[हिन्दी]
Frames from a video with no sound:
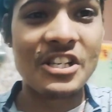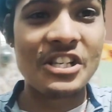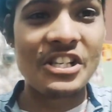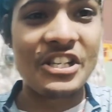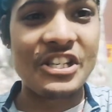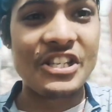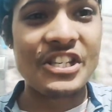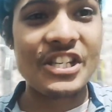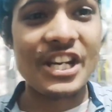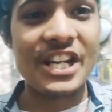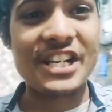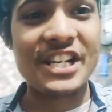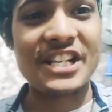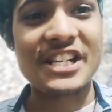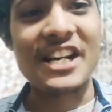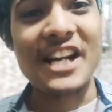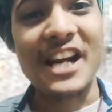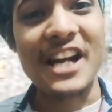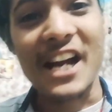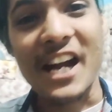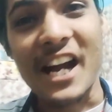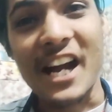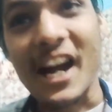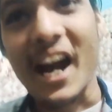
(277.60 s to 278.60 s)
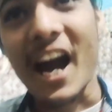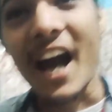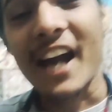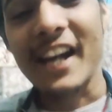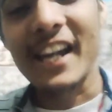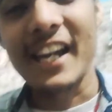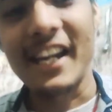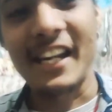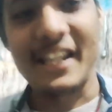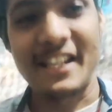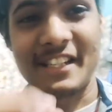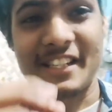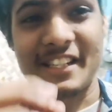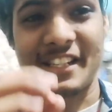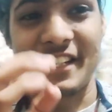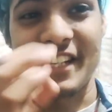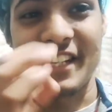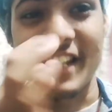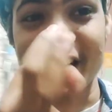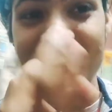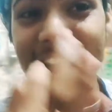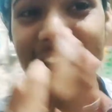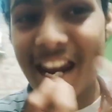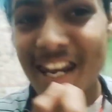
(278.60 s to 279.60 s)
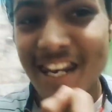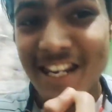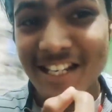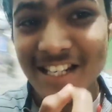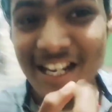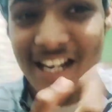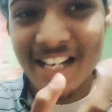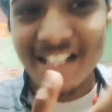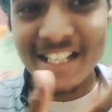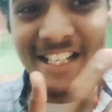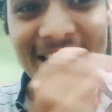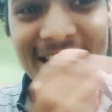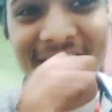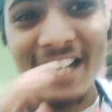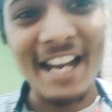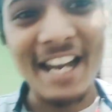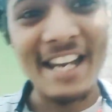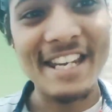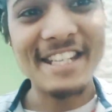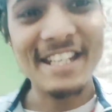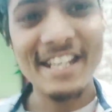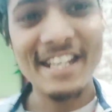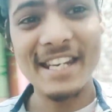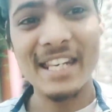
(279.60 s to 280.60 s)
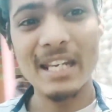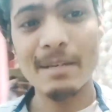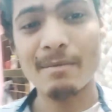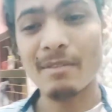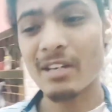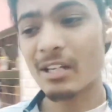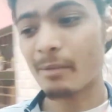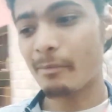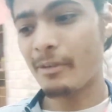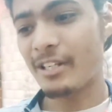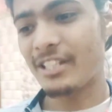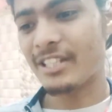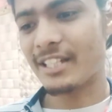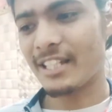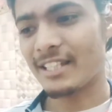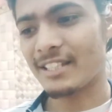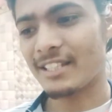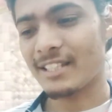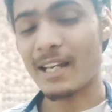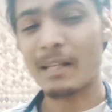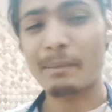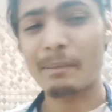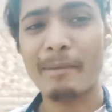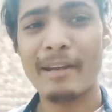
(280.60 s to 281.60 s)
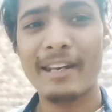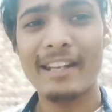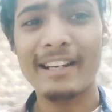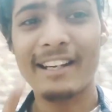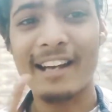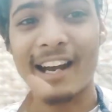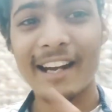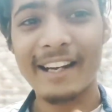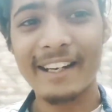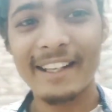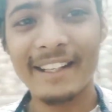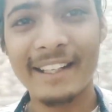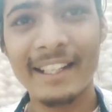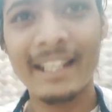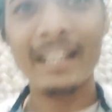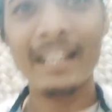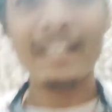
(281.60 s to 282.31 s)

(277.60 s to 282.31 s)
चट कारे लगा लगा के खाएंगे नमक मिर्च के साथ पहले काटेंगे